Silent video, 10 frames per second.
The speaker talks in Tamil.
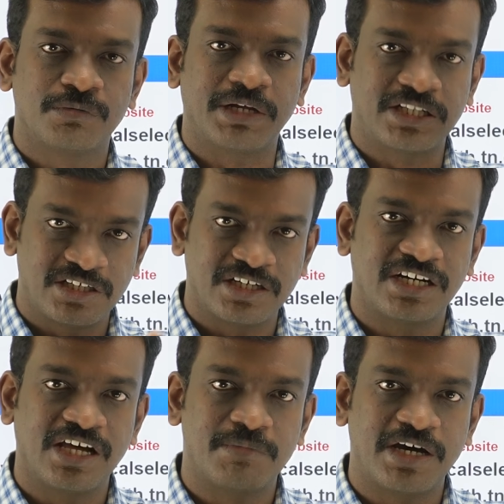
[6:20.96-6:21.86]
மற்ற
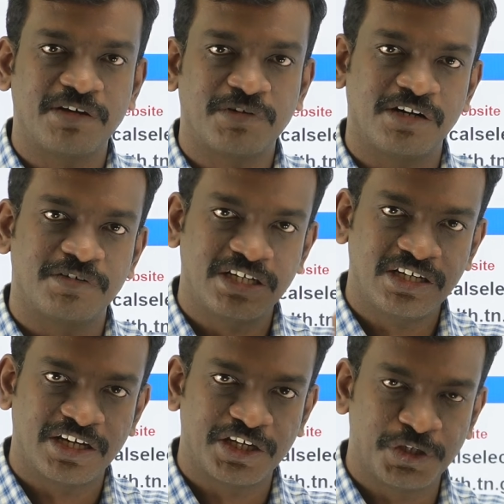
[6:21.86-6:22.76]
எல்லா மாணவர்களை விட
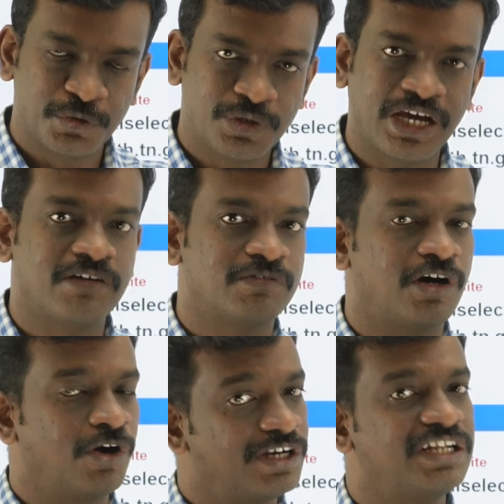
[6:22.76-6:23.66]
யூ ஹாவ்
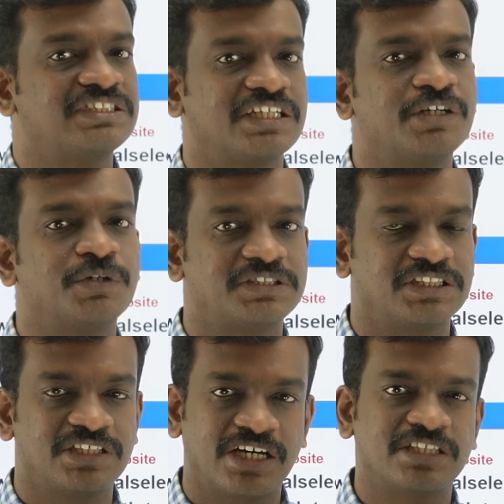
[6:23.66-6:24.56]
ஆல்ரெடி செக்யூர்ட்
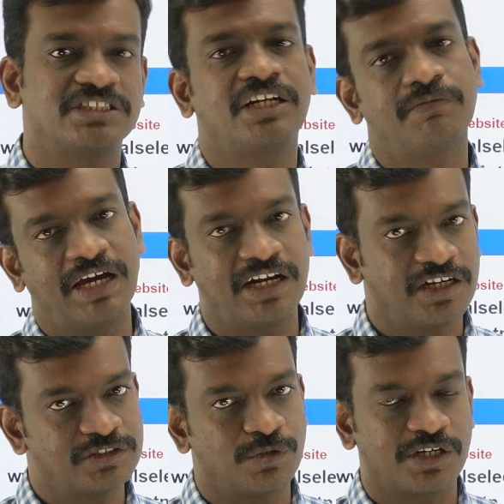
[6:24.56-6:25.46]
சீட் அந்த சீட்டை
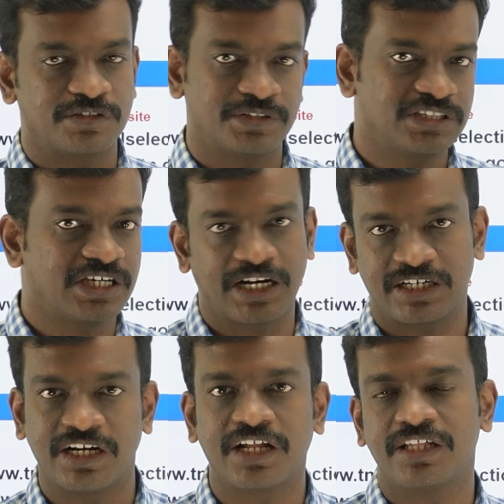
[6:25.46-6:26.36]
வேண்டான்னு சொல்கிறது வந்து
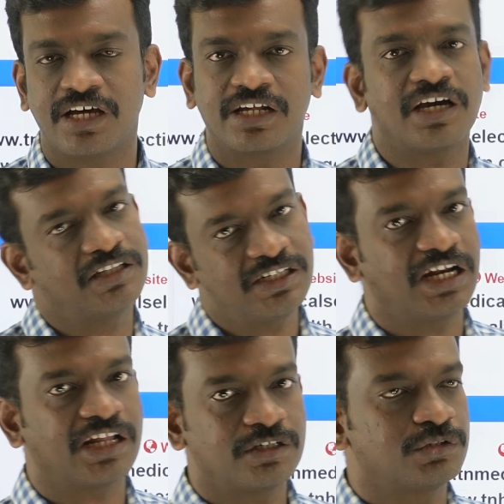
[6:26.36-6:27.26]
கரெக்டான இதாக இருக்காதுன்னு
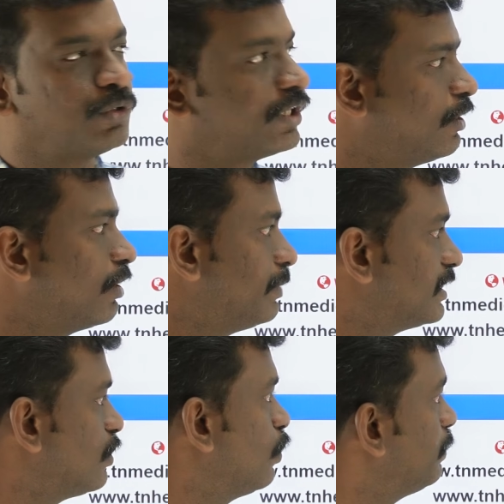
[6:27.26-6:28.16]
எனக்கு தோணுது என்னுடைய
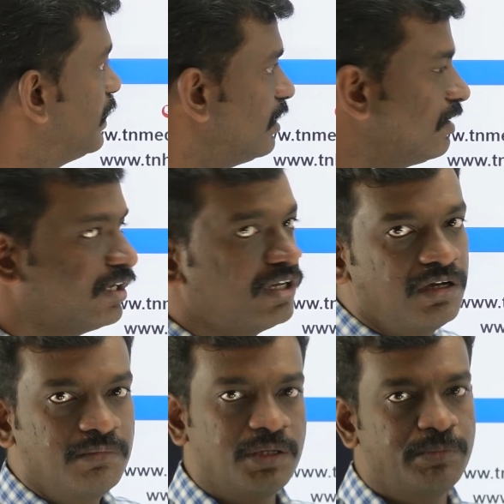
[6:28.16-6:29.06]
பர்சனல் ஒப்பீனியன்
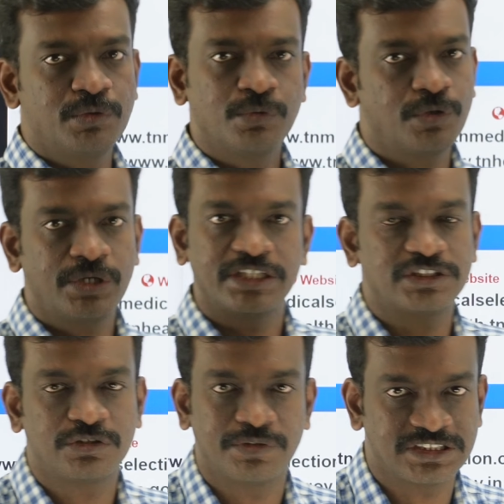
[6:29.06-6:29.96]
மேபி உங்களுடைய
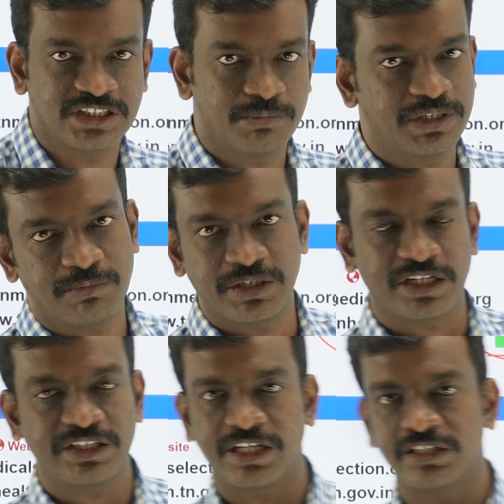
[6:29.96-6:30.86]
சுச்சுவேஷன் எப்படி அப்படிங்கிறது